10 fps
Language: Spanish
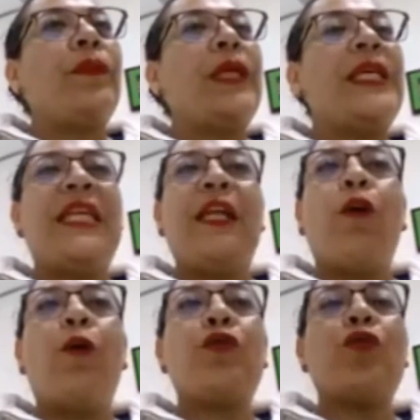Y si lo
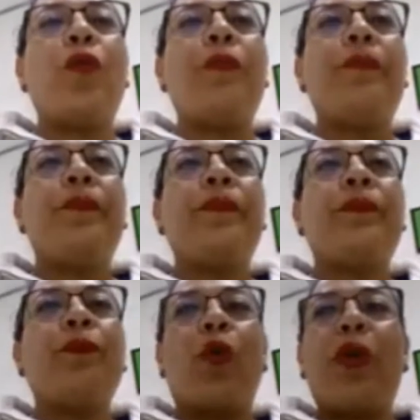uso,
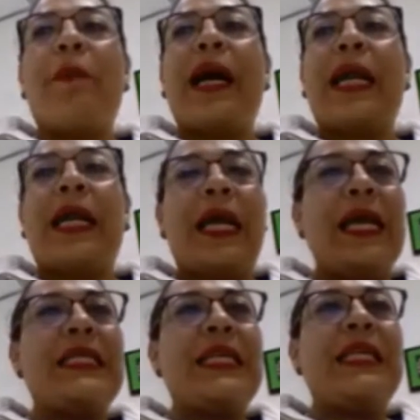voy a pagar
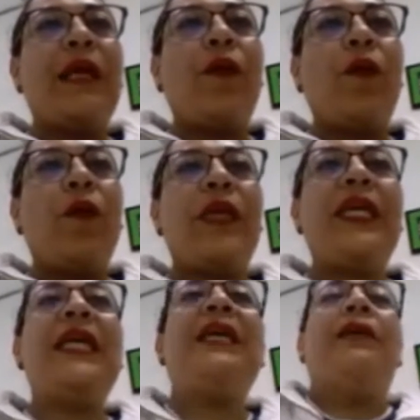ese dinero
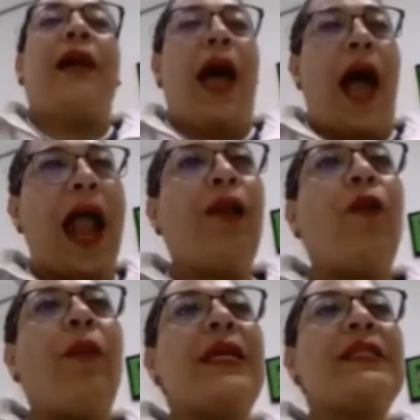y algo
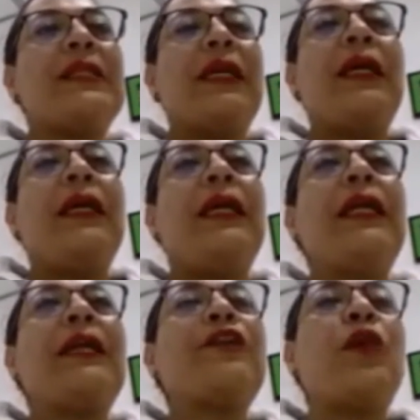más. Y en el
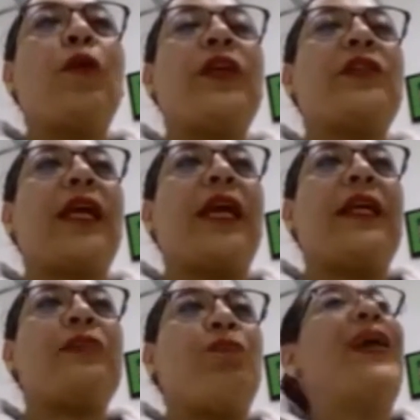caso de algunas
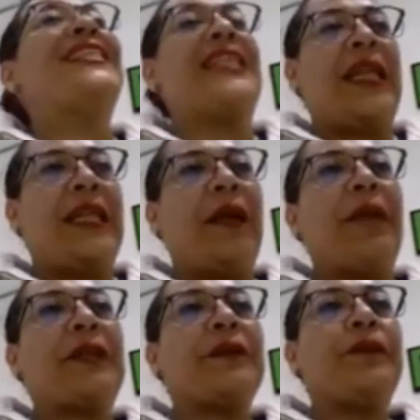tarjetas, bastante
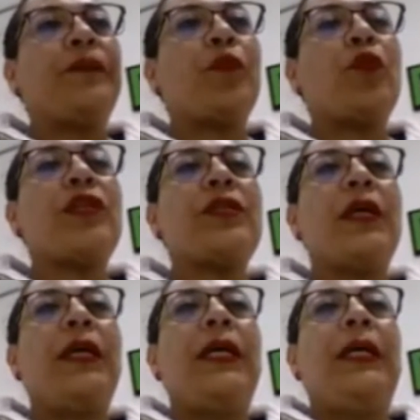más. Entonces,
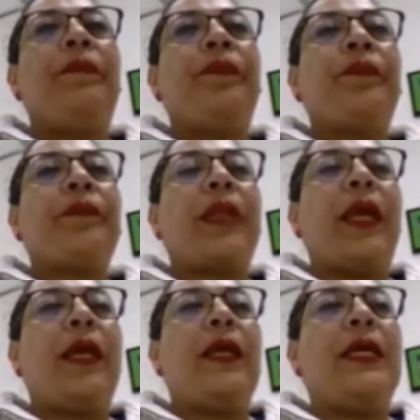
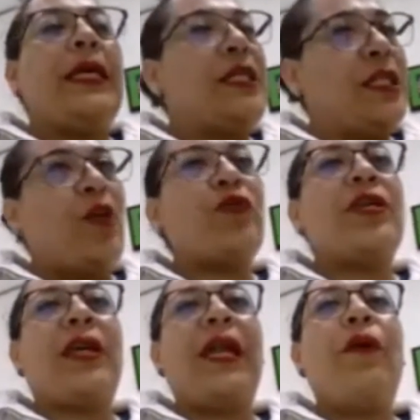sí o sí
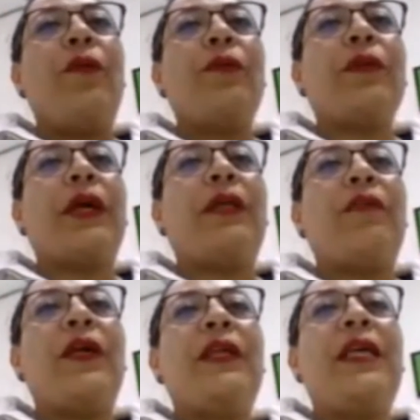creo que
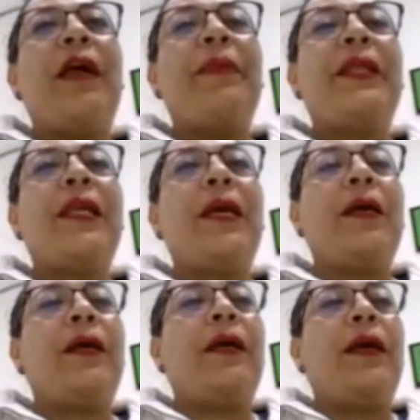definitivamente
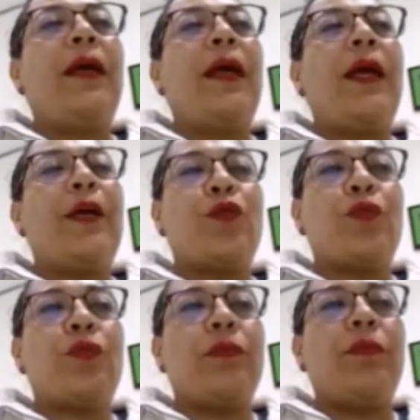es
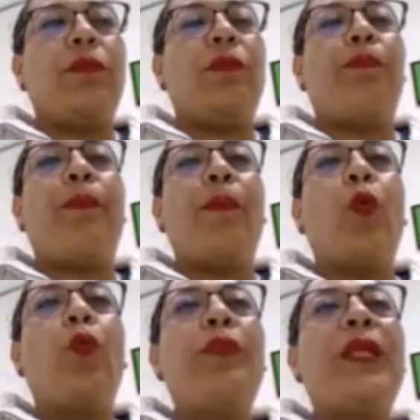
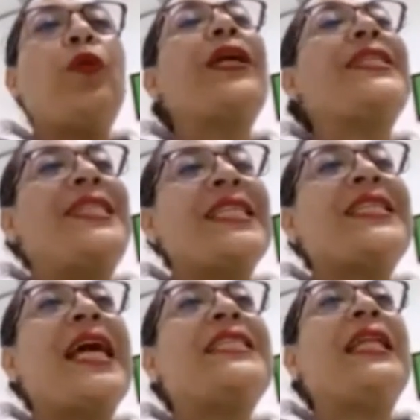un mito que sí
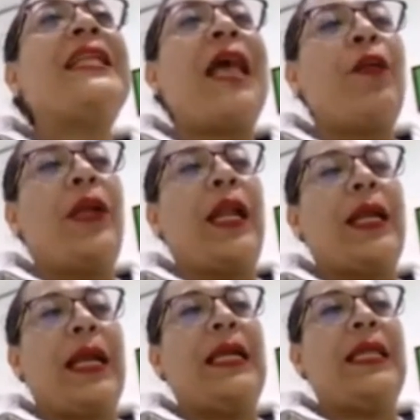está asentado en la
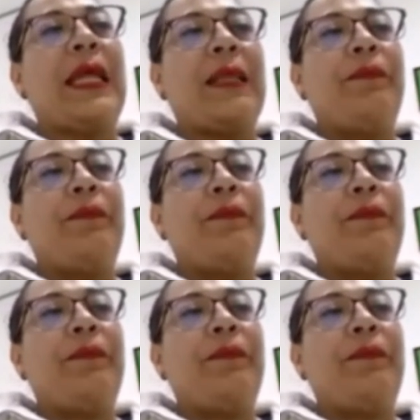realidad